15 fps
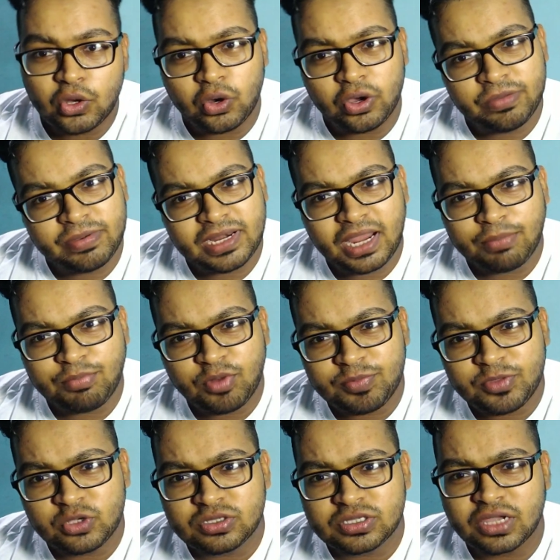कोई भी
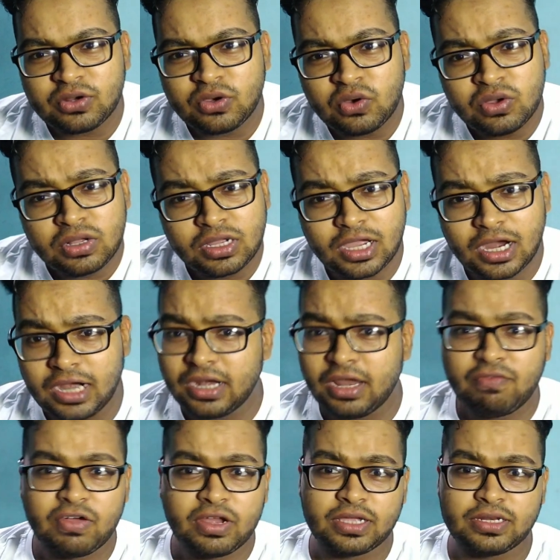लैपटॉप यूज़ करो
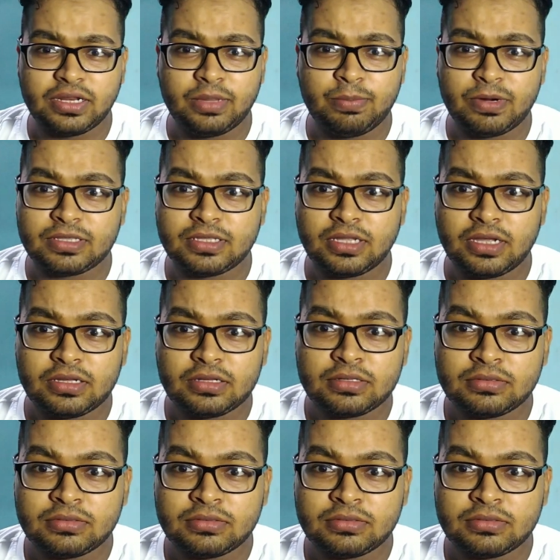घंटा फ़र्क नहीं पड़ता